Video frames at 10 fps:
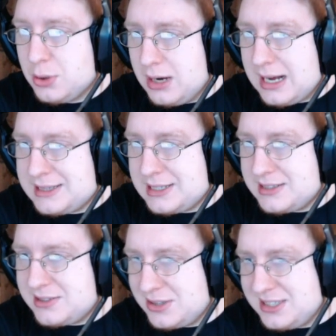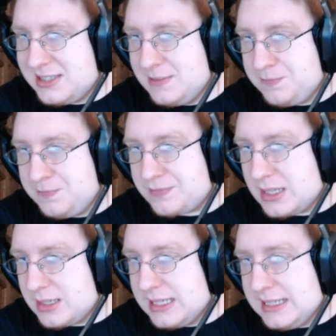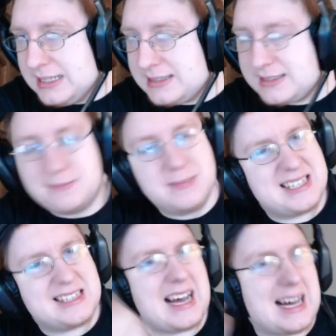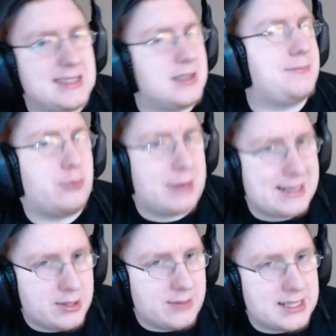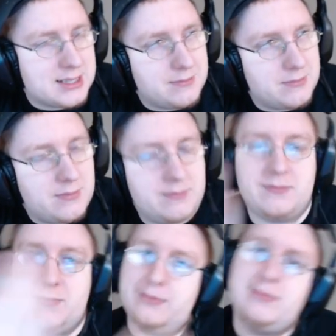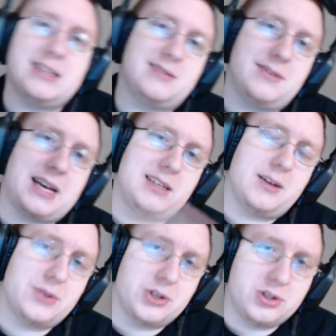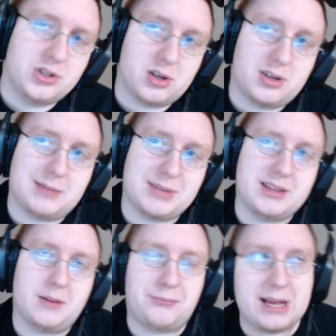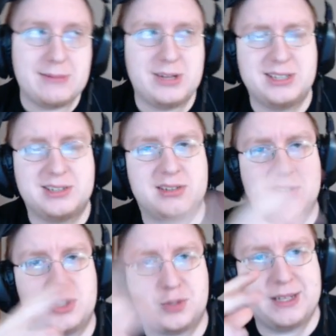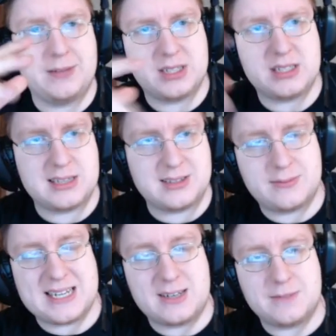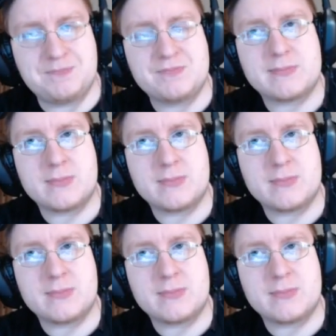So, ansonsten geht es mit The Hunter Primal weiter. Wenn das einige von euch noch nicht gehört haben, The Hunter Primal ist das neue Spiel von den Hunter-Entwicklern